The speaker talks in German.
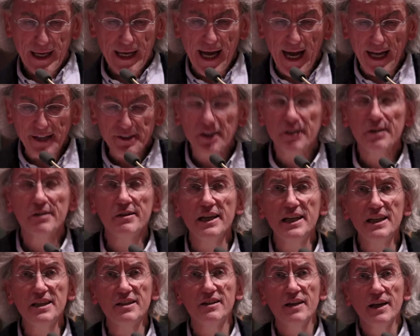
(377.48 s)
Er hat es
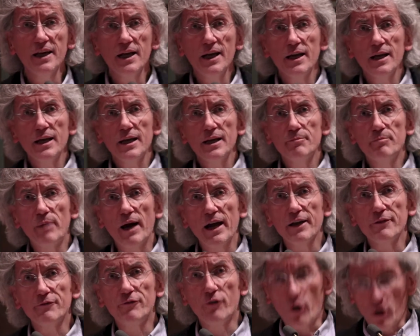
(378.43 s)
nicht
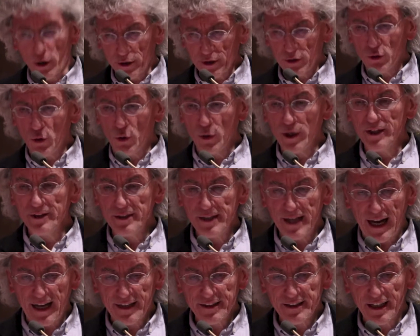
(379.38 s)
bei
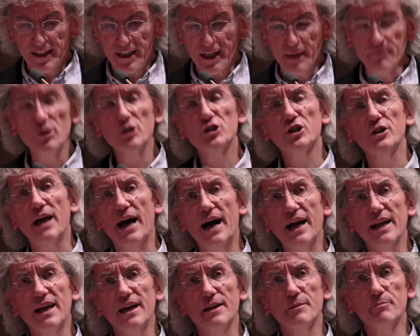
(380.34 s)
Forderungen an den himmlischen
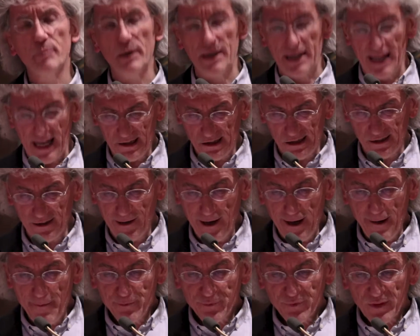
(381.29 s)
Heiland belassen.
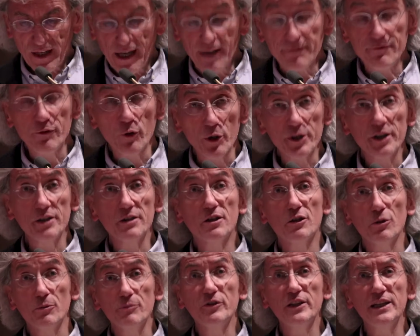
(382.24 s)
Er wurde
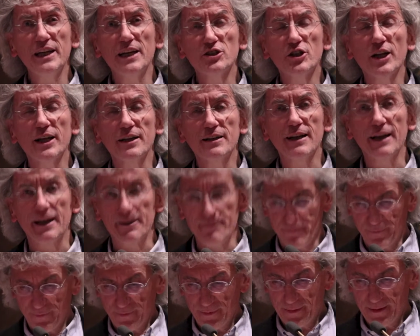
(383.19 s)
zum Widerständler.
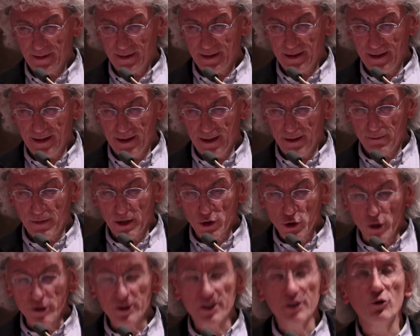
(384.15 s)

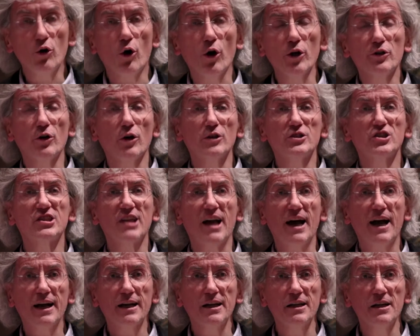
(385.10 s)
Man könnte neudeutsch
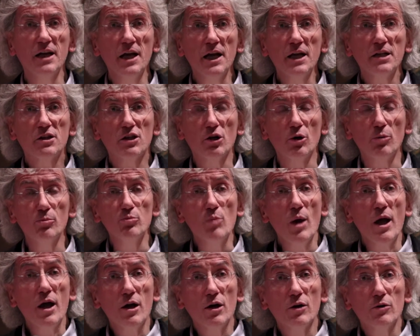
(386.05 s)
sagen,
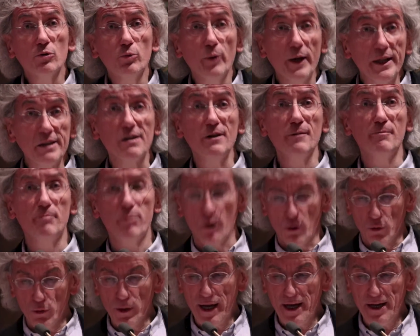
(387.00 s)
zum
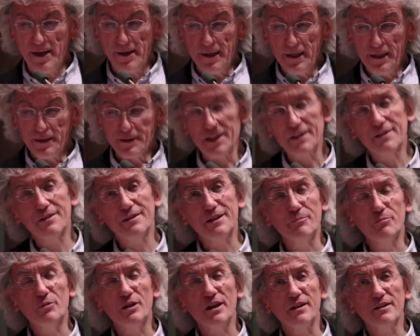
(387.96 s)
Whistleblower des
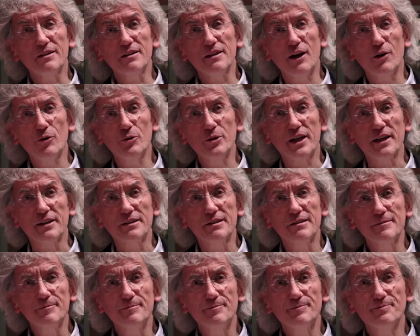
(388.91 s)
17.
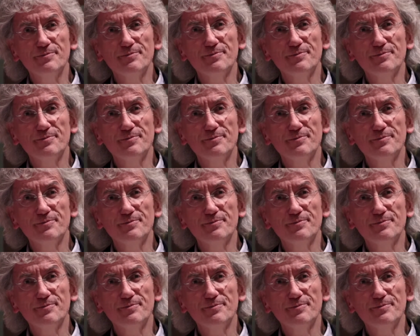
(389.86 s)
Jahrhunderts.